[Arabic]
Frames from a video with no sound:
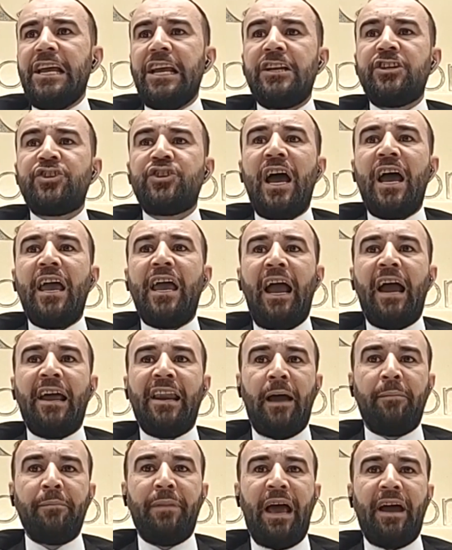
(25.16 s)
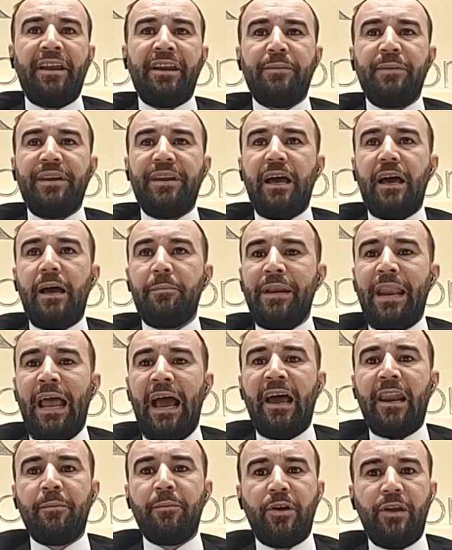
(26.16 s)
الجائحه اللي عم نعاني منها
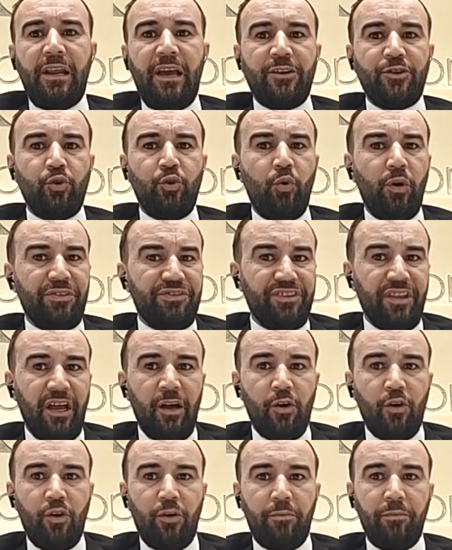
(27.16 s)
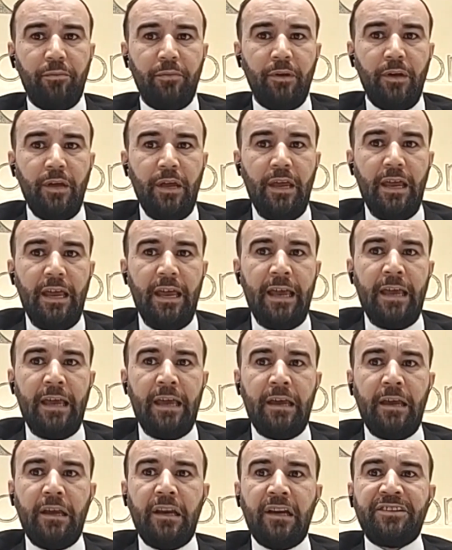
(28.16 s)
بالعالم كلياته هو التضخم
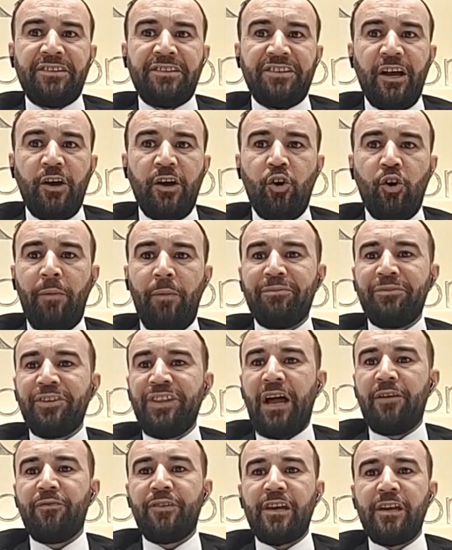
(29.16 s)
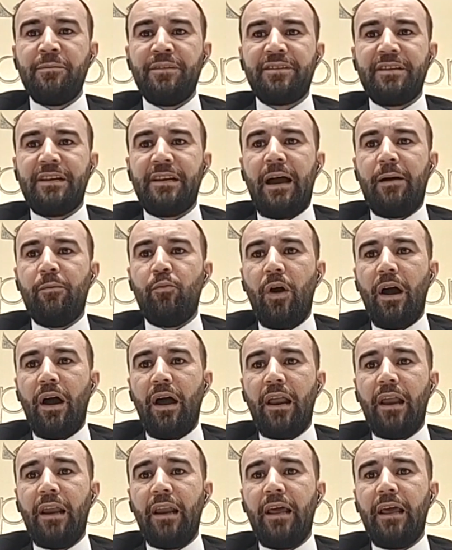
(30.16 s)
آه، التضخم عم تضعف قيمه
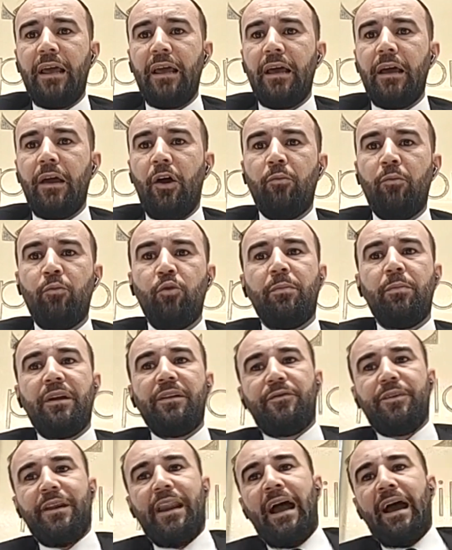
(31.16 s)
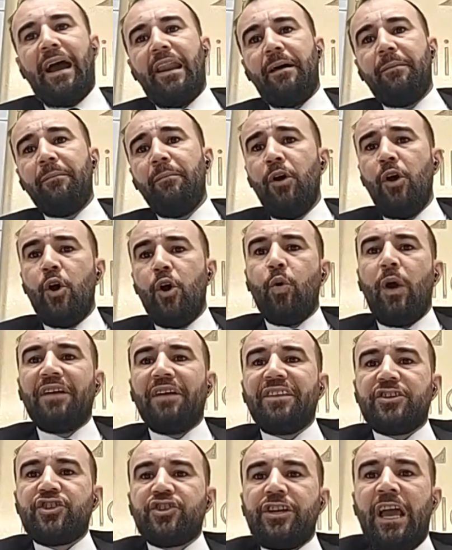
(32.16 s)
الاموال آه، عموما في العالم
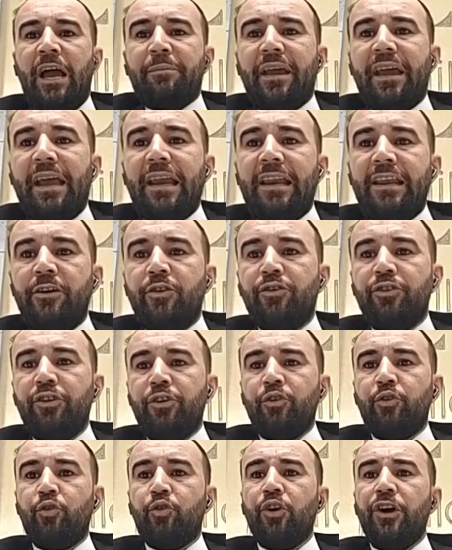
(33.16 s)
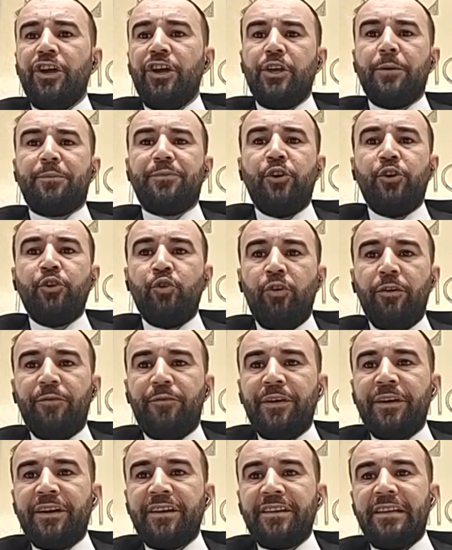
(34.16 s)
وهذا الشيء عم يخليهم انه يبتعدوا عن
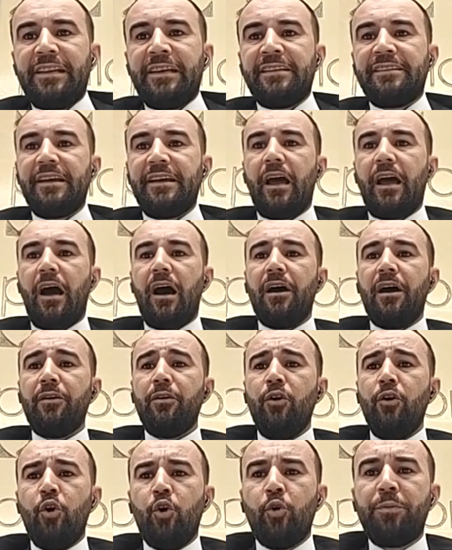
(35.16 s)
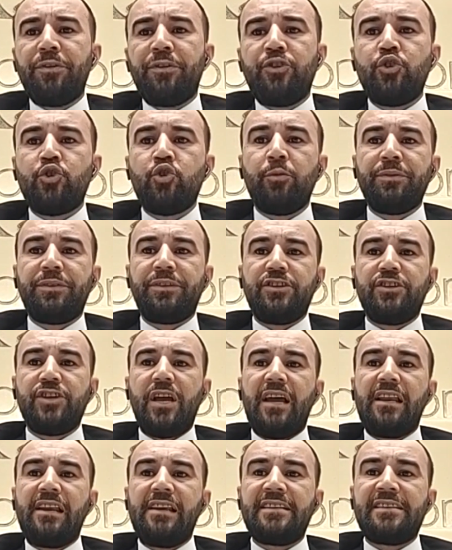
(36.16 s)
فكره الادخار وبيتجهوا
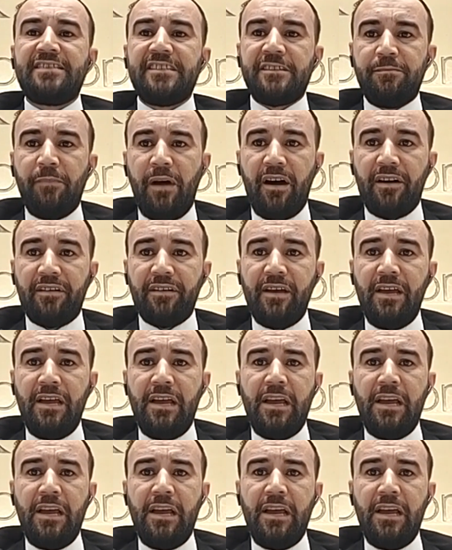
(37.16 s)
باتجاه الاستثمار